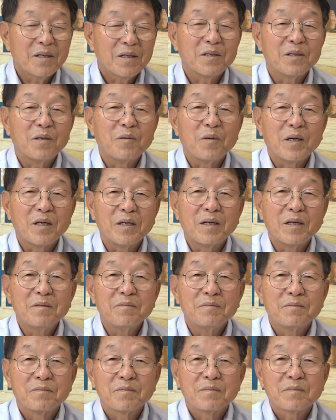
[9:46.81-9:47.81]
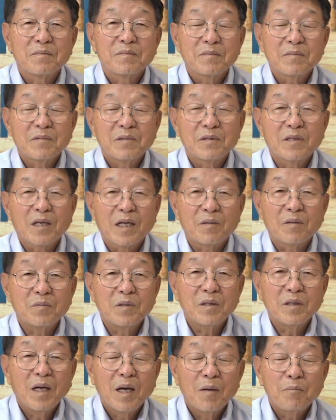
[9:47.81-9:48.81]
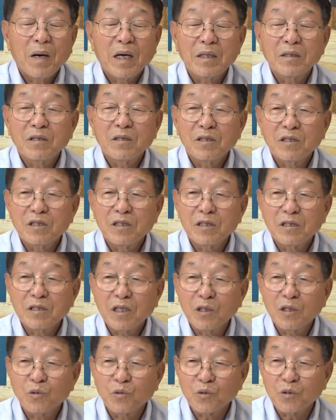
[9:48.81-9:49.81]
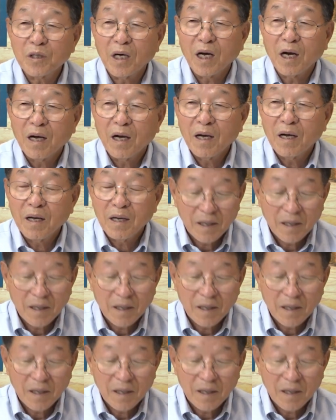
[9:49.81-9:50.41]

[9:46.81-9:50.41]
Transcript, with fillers: 그러면은 그 사람을 반드시 쳐 죽이라.